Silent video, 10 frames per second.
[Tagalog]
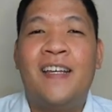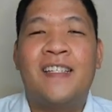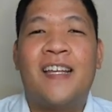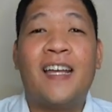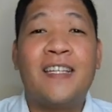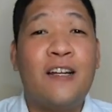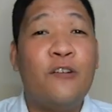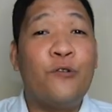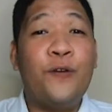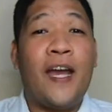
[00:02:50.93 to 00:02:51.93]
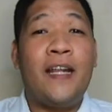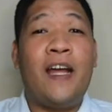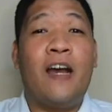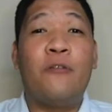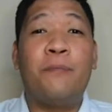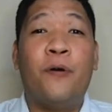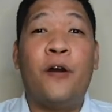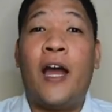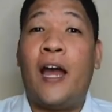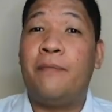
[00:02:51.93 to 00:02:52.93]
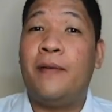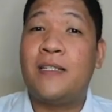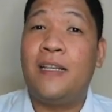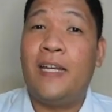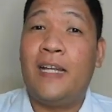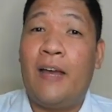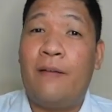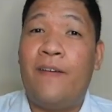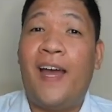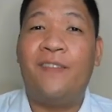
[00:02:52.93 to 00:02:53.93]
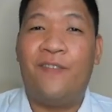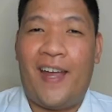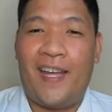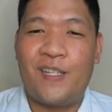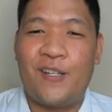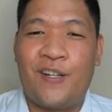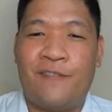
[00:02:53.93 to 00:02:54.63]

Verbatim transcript: Sa kasalukuyan, ako po ang Abis Glee Club Advisor.